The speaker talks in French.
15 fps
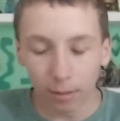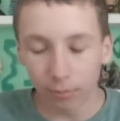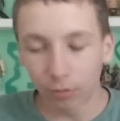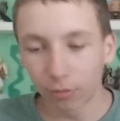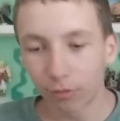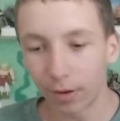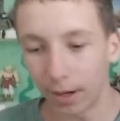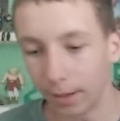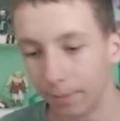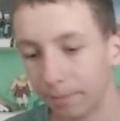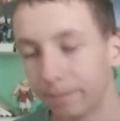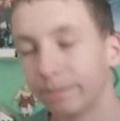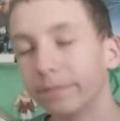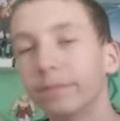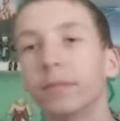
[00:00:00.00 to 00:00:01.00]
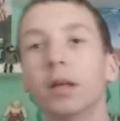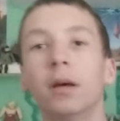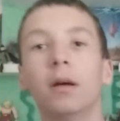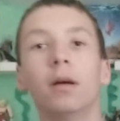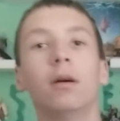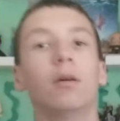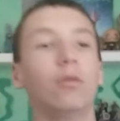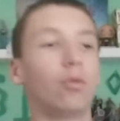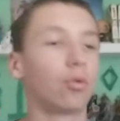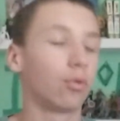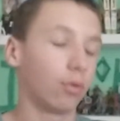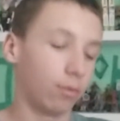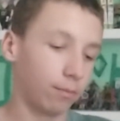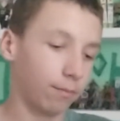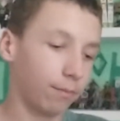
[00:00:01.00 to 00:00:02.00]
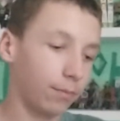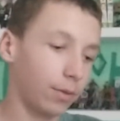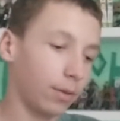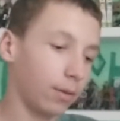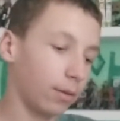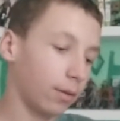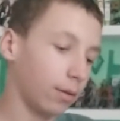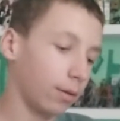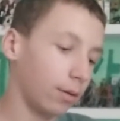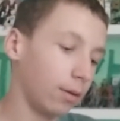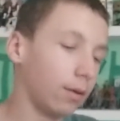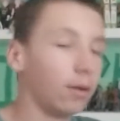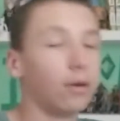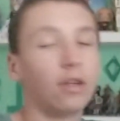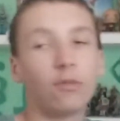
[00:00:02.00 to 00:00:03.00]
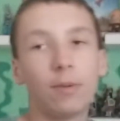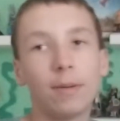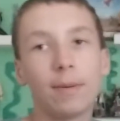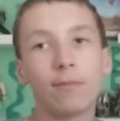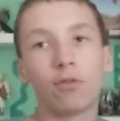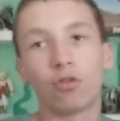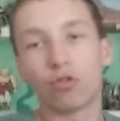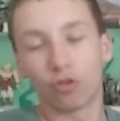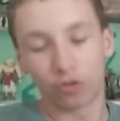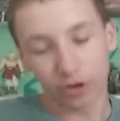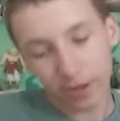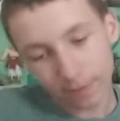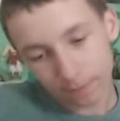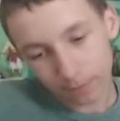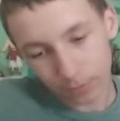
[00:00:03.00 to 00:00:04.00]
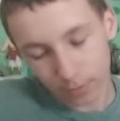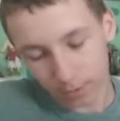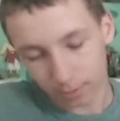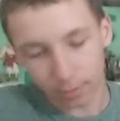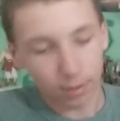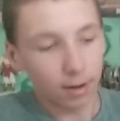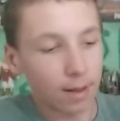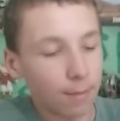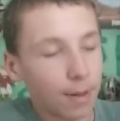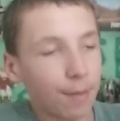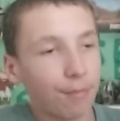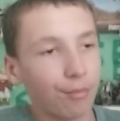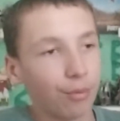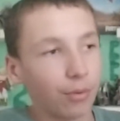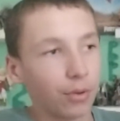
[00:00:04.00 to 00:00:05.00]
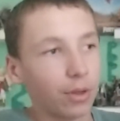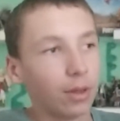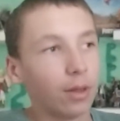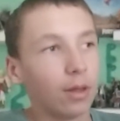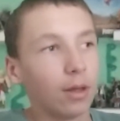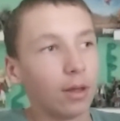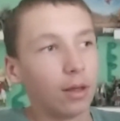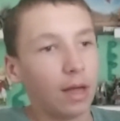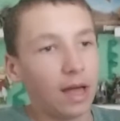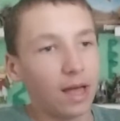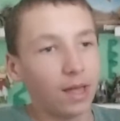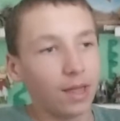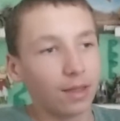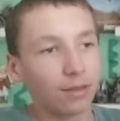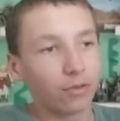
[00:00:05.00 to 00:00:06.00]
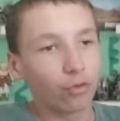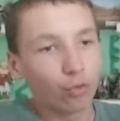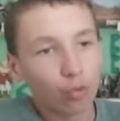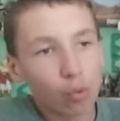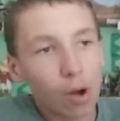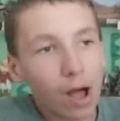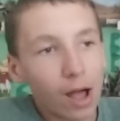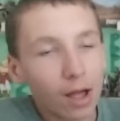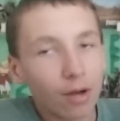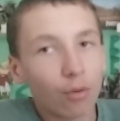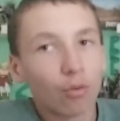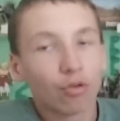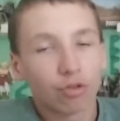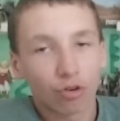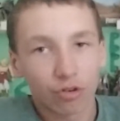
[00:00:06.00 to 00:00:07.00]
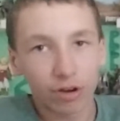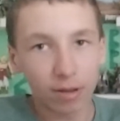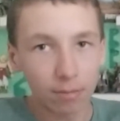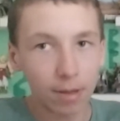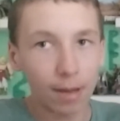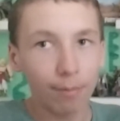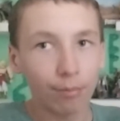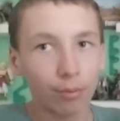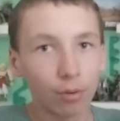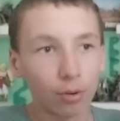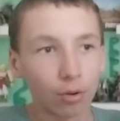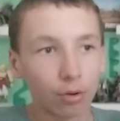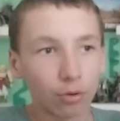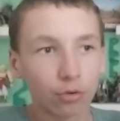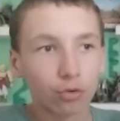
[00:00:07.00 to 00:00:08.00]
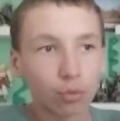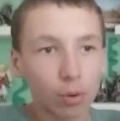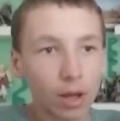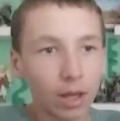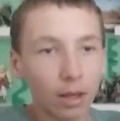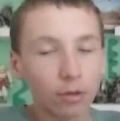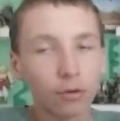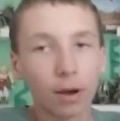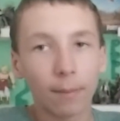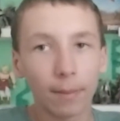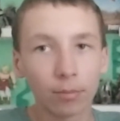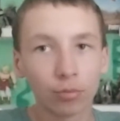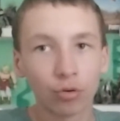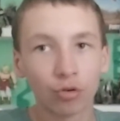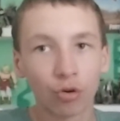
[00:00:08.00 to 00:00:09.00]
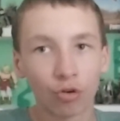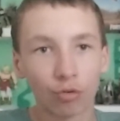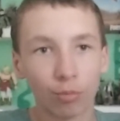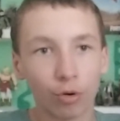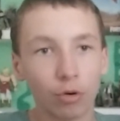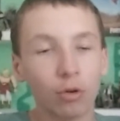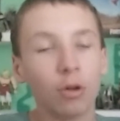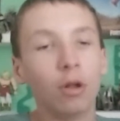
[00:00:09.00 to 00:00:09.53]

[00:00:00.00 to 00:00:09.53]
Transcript: Donc voilà. Donc le SBMM faut le changer. La map, ah, soit on changera de map, soit il n'y aura pas beaucoup de changements.